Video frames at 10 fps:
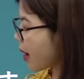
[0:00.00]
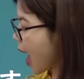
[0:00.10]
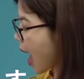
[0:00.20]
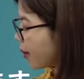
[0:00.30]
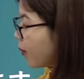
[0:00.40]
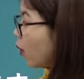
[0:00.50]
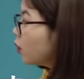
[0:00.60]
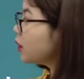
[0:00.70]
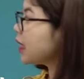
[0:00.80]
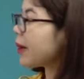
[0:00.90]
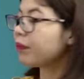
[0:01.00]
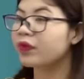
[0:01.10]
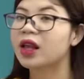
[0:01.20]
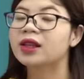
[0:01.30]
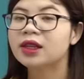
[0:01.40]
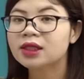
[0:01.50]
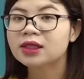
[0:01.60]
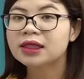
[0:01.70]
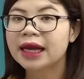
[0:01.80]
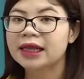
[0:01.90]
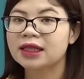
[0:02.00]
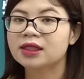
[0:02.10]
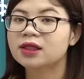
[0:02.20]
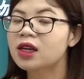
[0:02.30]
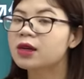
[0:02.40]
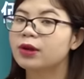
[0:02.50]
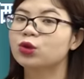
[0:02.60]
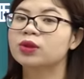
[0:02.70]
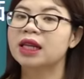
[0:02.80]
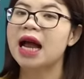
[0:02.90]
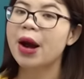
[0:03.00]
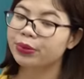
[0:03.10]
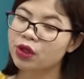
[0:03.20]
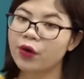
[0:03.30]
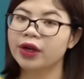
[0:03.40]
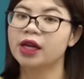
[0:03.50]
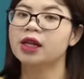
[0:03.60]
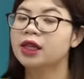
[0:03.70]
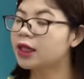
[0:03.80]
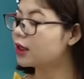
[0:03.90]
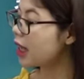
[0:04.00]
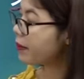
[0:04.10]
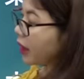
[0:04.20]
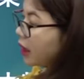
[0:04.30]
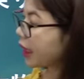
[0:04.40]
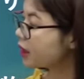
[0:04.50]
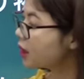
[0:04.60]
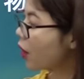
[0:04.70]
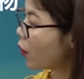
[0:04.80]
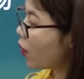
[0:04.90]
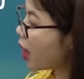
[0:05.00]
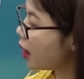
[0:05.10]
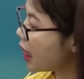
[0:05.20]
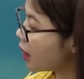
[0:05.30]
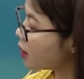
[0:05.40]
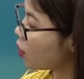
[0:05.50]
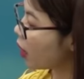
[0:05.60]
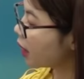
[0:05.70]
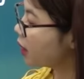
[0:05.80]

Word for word: 3, 4, 5 Những chữ này là những từ mà chúng ta đã học rồi Thì ở đây mình đã đánh dấu à, là dấu gạch